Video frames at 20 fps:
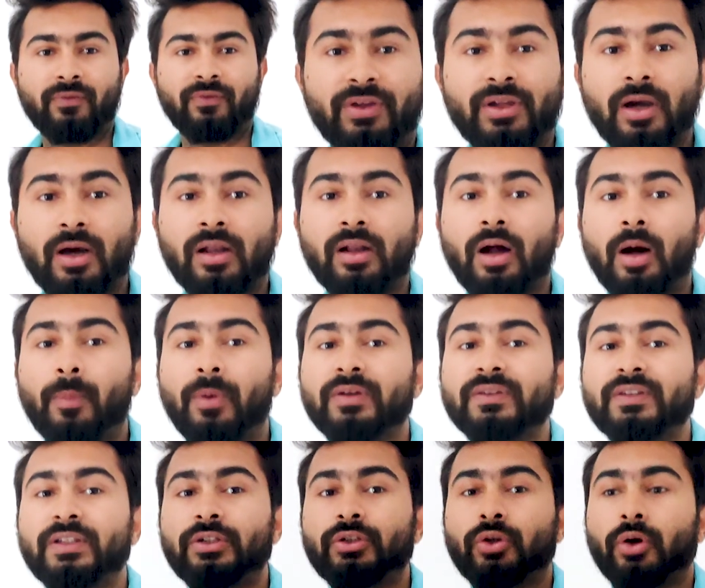वी आर
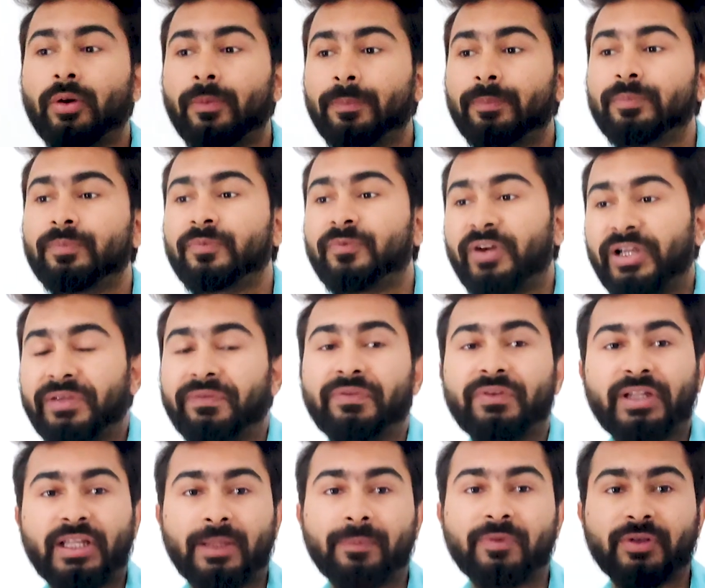अमंग्स द टॉप फाइव
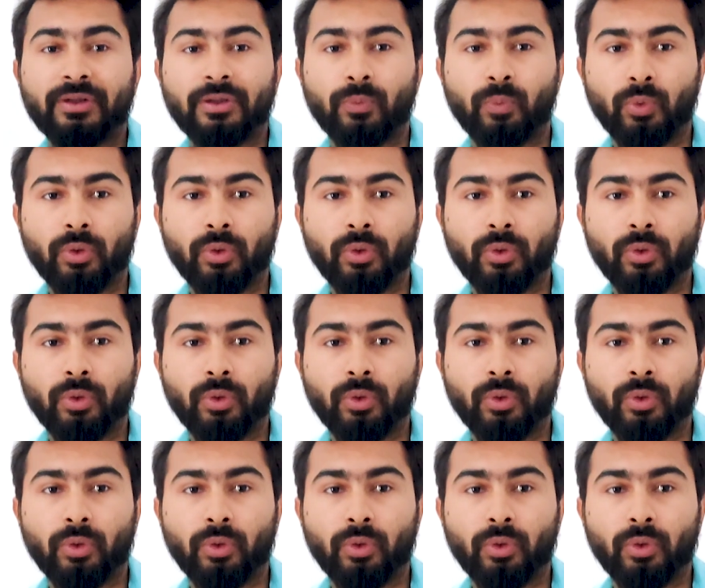टीम्स इन द